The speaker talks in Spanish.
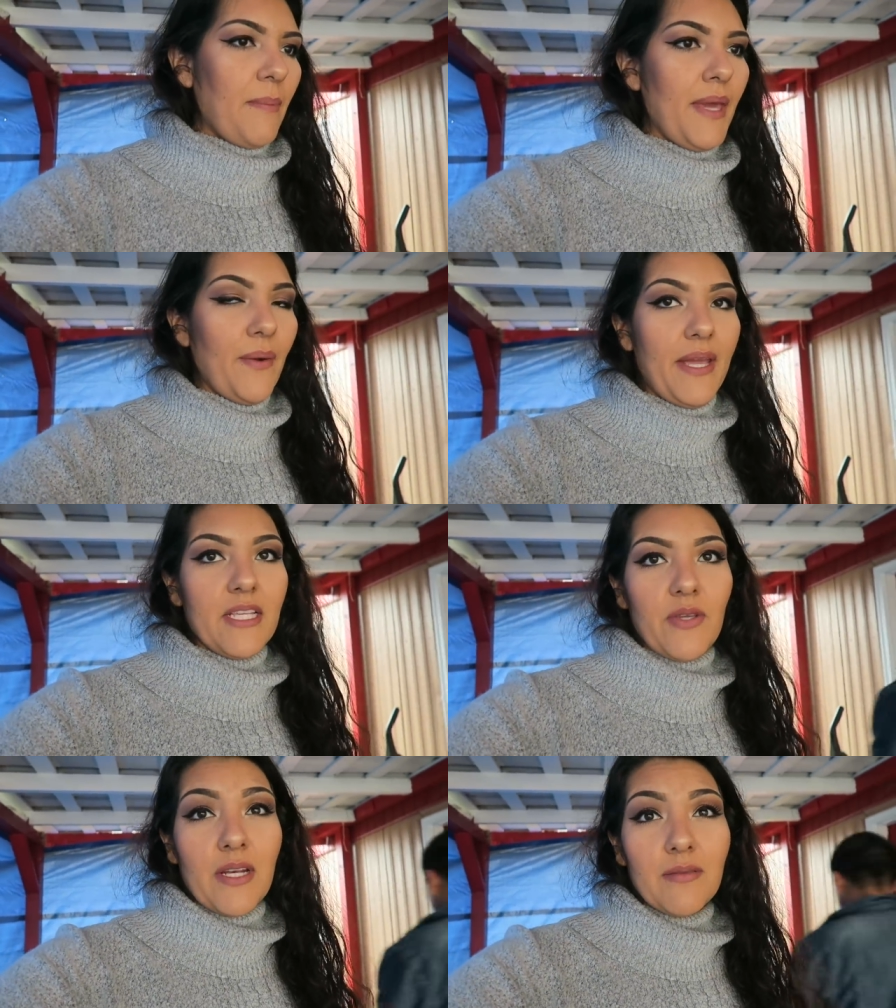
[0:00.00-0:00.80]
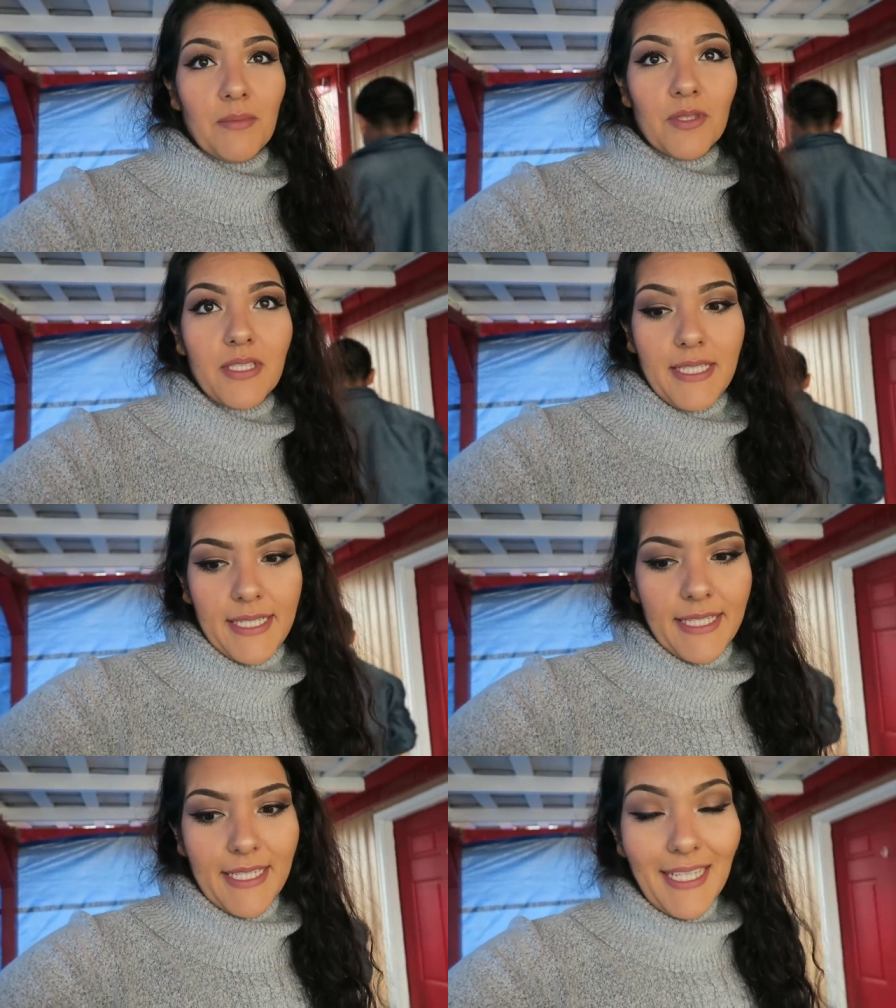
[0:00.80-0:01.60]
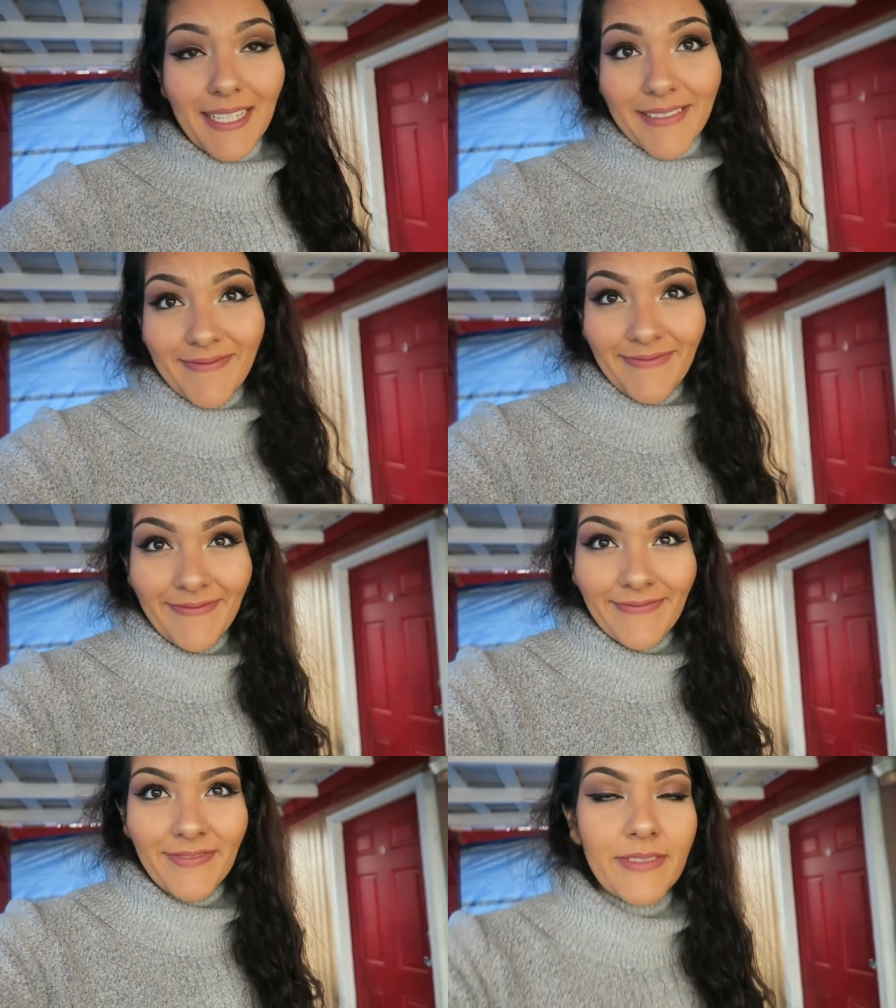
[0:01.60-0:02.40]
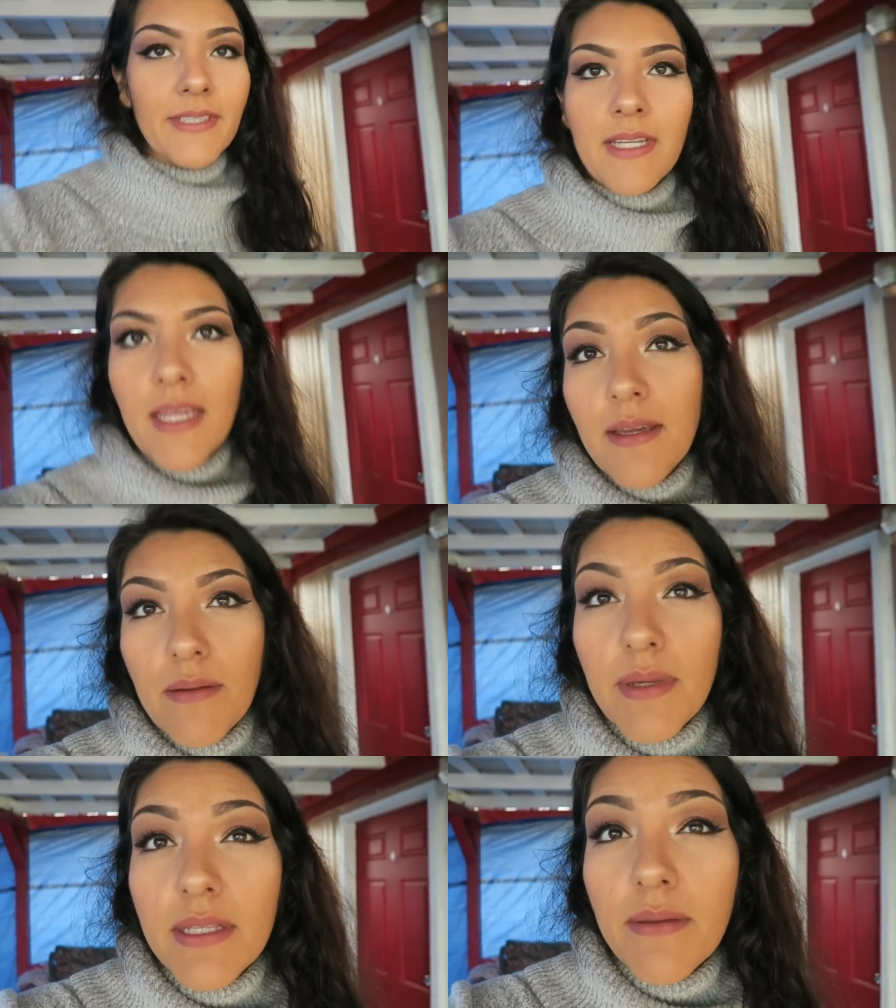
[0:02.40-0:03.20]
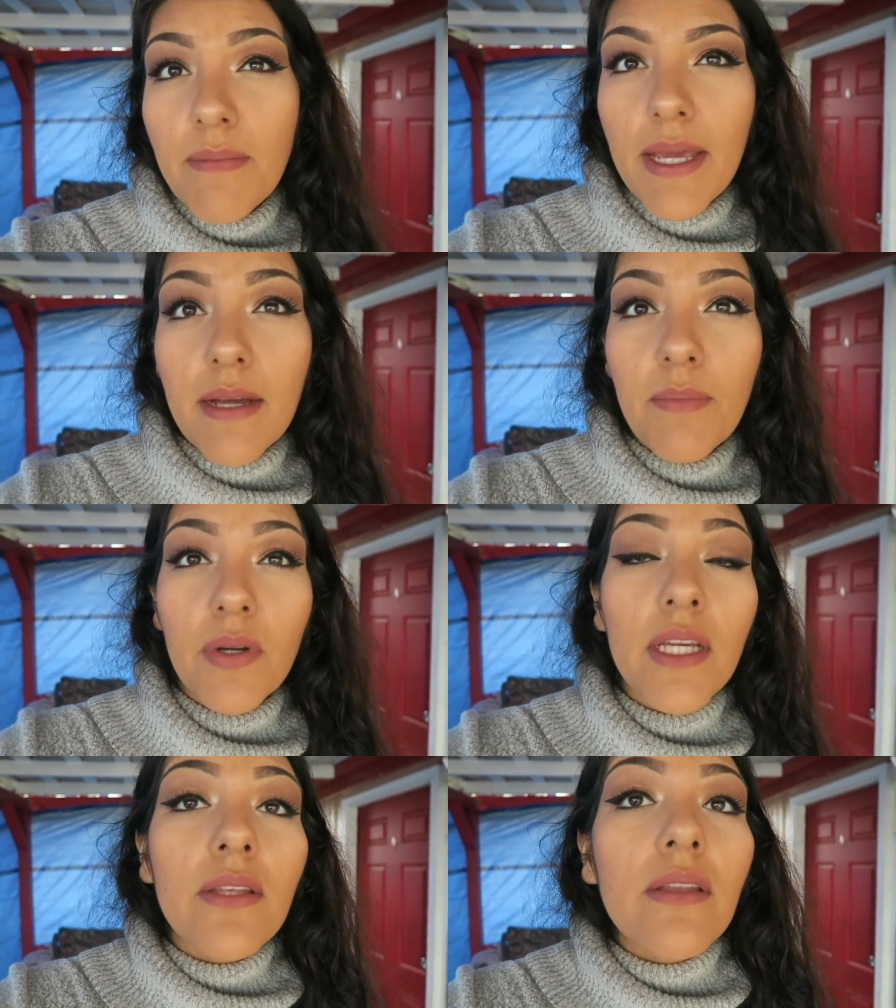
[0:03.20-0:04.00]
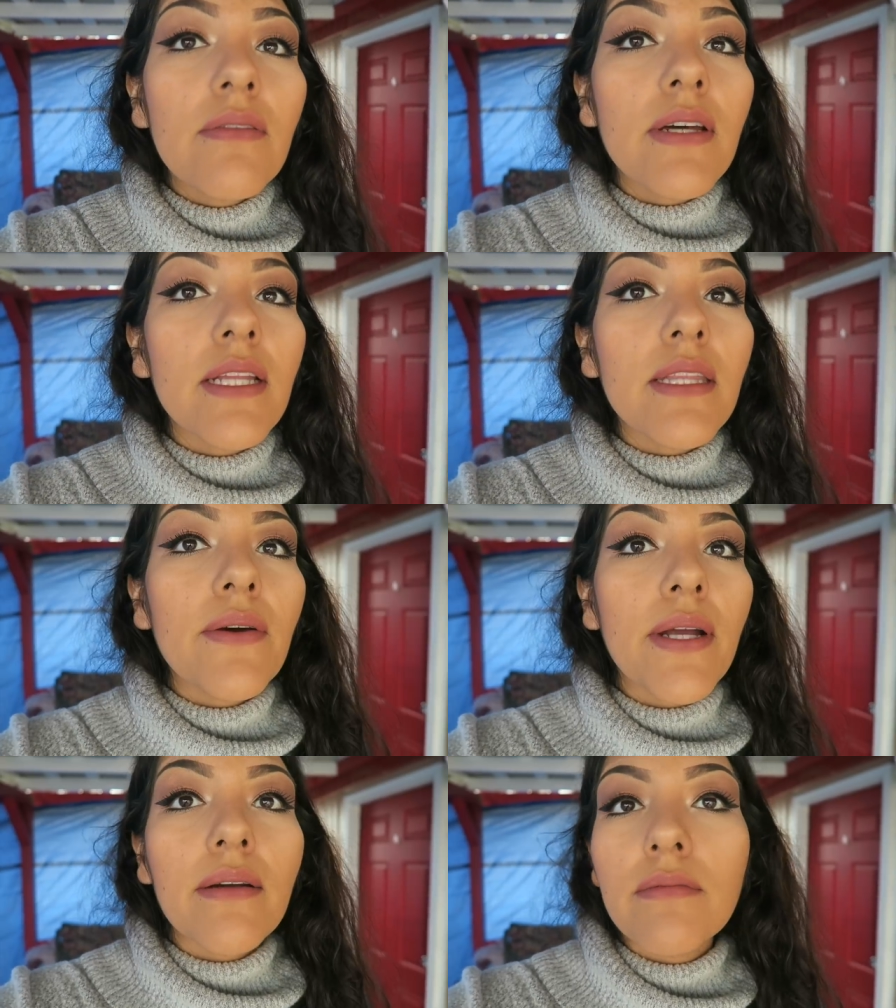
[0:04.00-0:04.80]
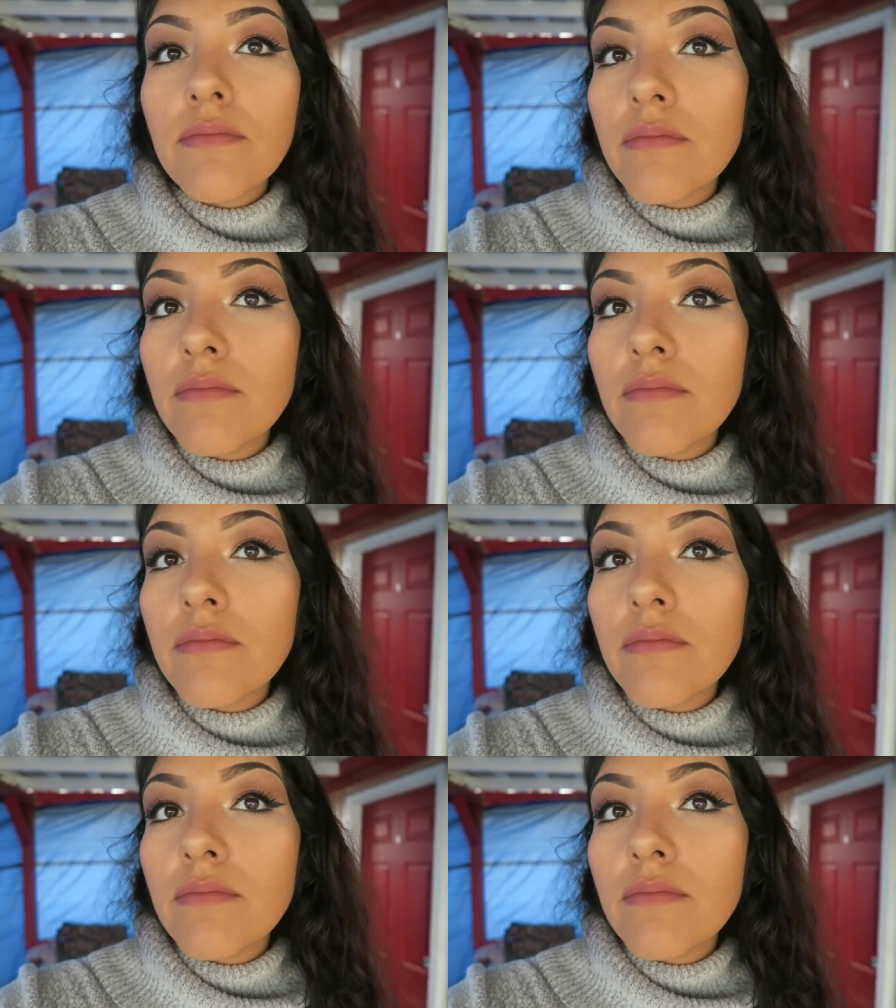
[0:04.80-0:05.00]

Pero eso, ya nos vamos Sí ir. Me hice mi make poquito diferente ahora.